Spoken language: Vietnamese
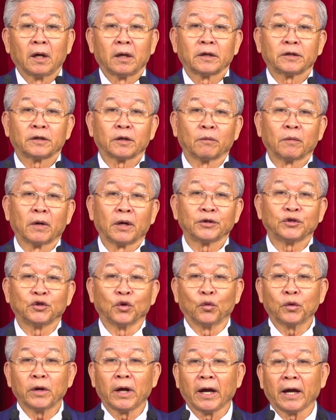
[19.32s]
Trong ờ,
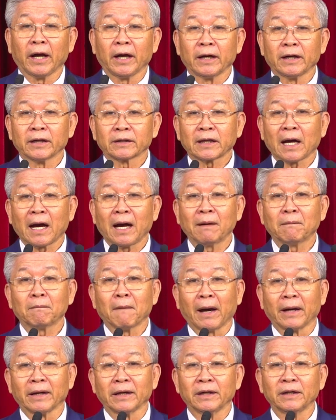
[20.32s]
chủ đề tháng
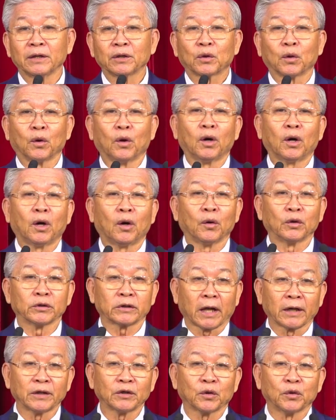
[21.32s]
7 của Hội
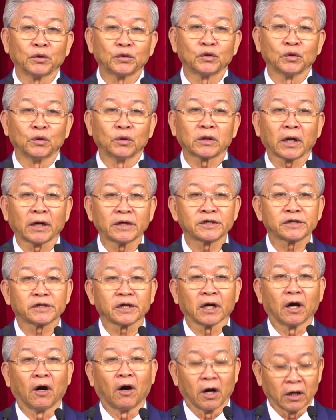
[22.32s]
Thánh của Chúa Thánh
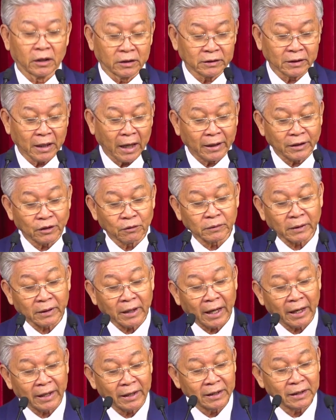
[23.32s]
Sài Gòn tại chúng ta
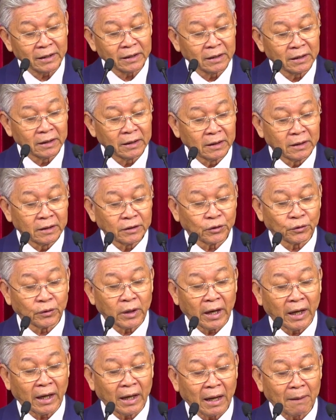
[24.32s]
đây, chủ
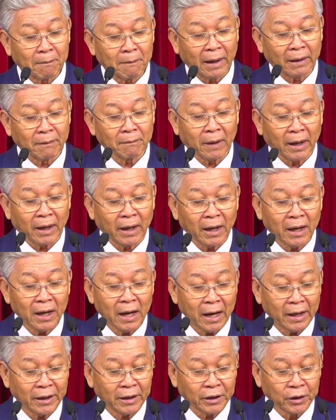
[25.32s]
đề là mạnh mẽ
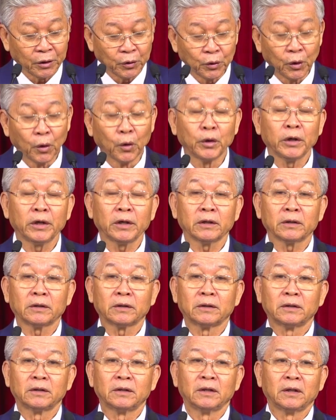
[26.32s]
hay yếu đuối.
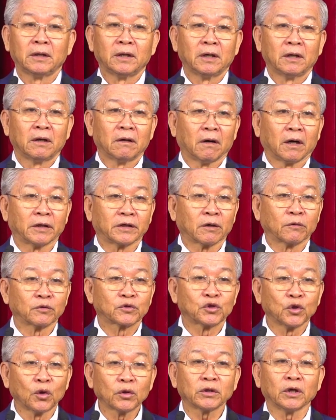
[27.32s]
Ở trong
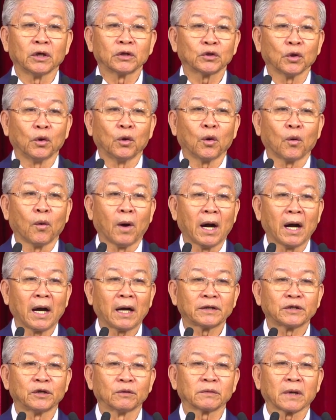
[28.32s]
suốt những tuần qua
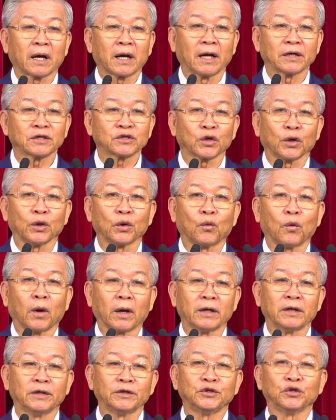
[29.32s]
chúng ta đã xoay
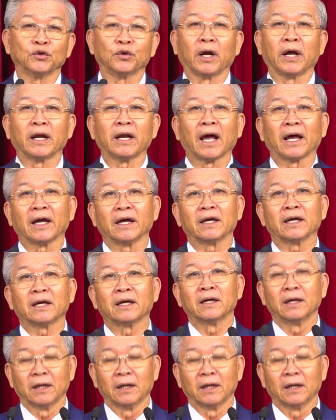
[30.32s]
quanh chủ đề này